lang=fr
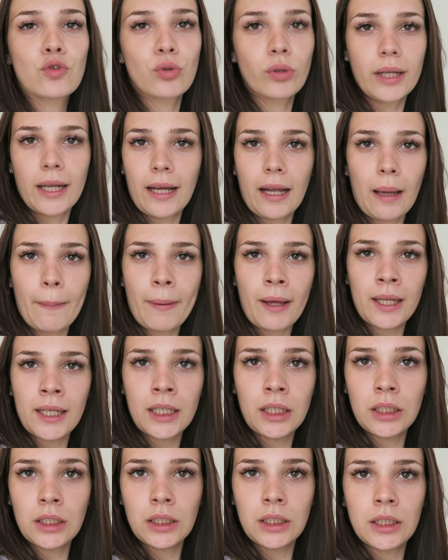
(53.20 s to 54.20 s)
je galère à
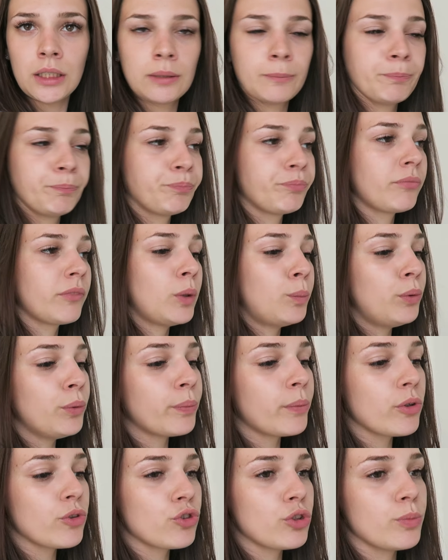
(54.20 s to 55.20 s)
parler plus
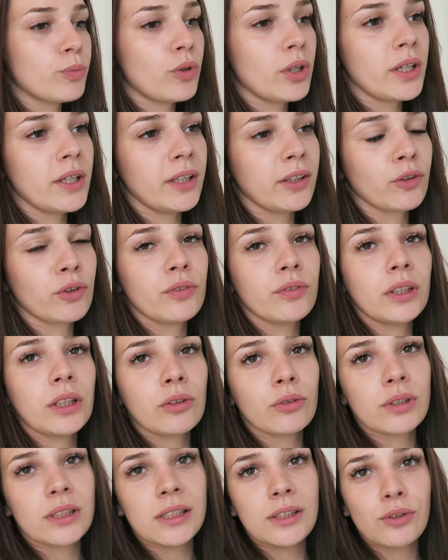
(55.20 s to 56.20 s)
proche de moi et
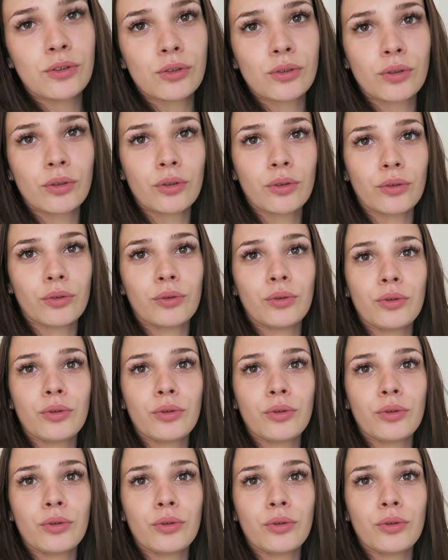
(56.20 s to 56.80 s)
revenir aussi sur euh,